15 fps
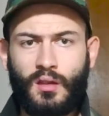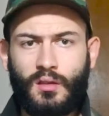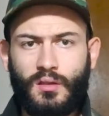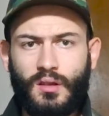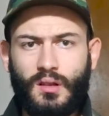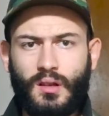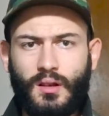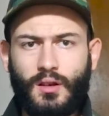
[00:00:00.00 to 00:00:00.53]

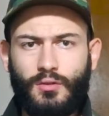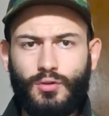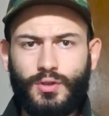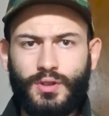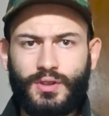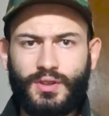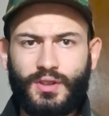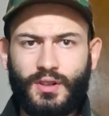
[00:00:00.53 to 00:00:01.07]
Ни для кого
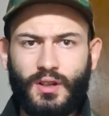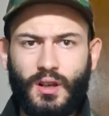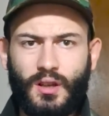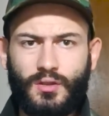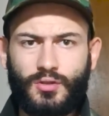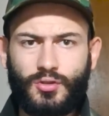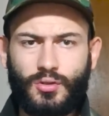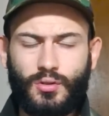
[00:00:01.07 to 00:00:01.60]
не
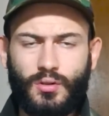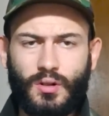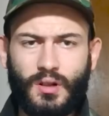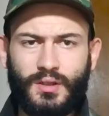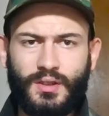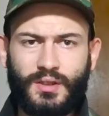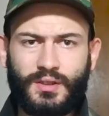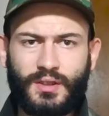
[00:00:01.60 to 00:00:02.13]
секрет, что
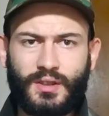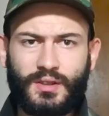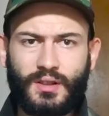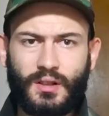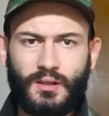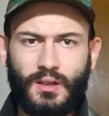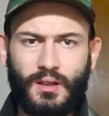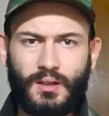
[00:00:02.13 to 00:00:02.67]
российские
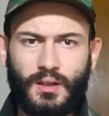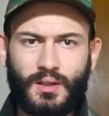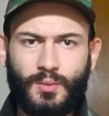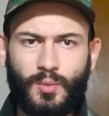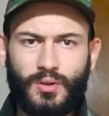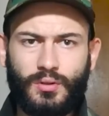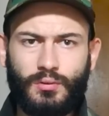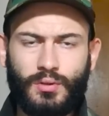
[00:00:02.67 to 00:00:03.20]
солдаты
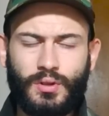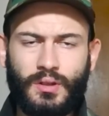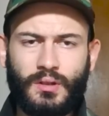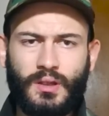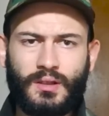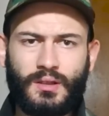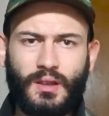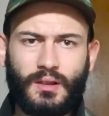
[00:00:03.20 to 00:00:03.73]
испытывают
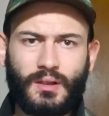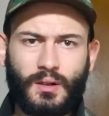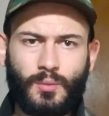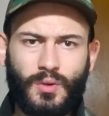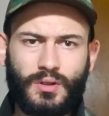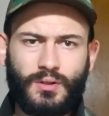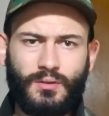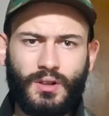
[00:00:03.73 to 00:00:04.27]

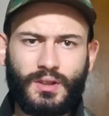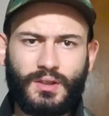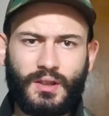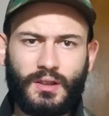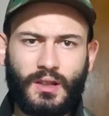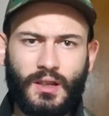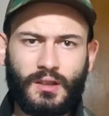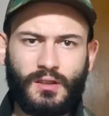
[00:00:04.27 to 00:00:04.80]
недостаток
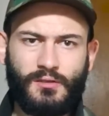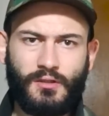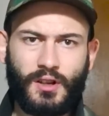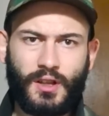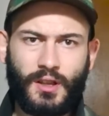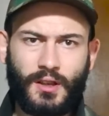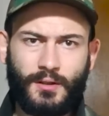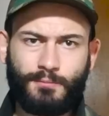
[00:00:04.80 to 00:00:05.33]
мотивации на этой
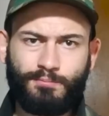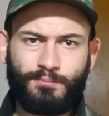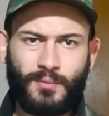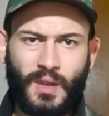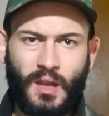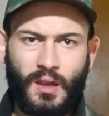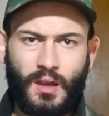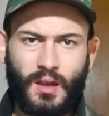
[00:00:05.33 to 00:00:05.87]
войне.
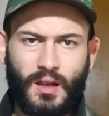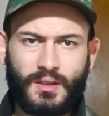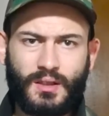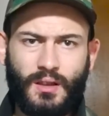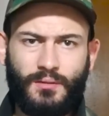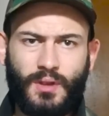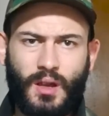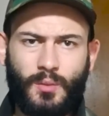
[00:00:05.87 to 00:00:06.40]

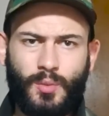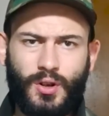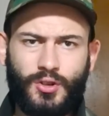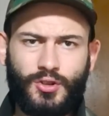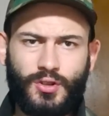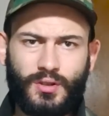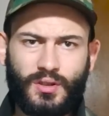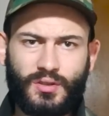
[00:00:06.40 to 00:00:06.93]
Основная
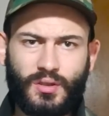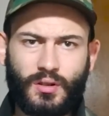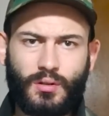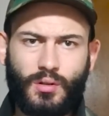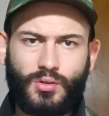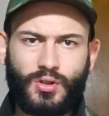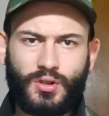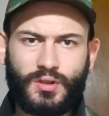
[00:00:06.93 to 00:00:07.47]
причина –
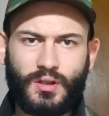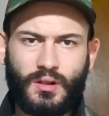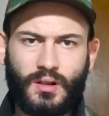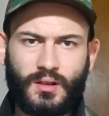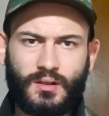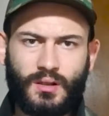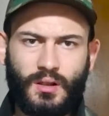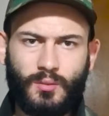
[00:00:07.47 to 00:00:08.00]

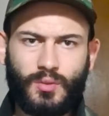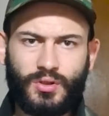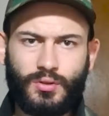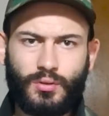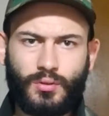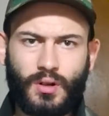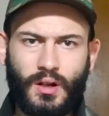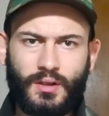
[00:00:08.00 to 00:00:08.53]
сокрушительная
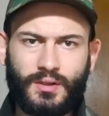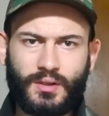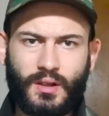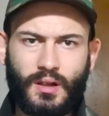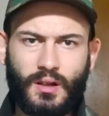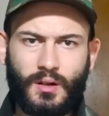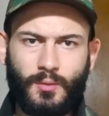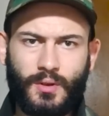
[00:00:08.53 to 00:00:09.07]
слабость
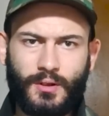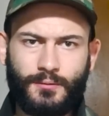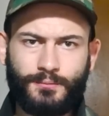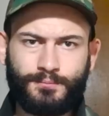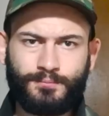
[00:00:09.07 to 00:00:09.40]
украинской армии.